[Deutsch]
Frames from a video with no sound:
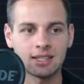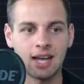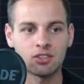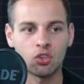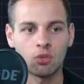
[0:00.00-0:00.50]

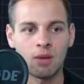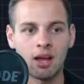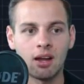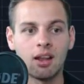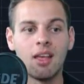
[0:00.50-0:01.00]
hat schon
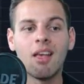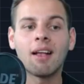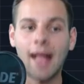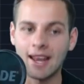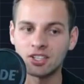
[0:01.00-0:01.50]
mal
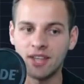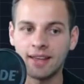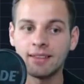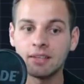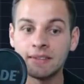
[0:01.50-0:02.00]
keinen
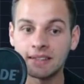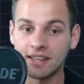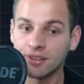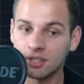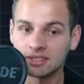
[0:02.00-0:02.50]
schlechten Gewinn, kann
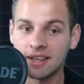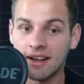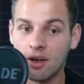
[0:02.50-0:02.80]
ich euch sagen.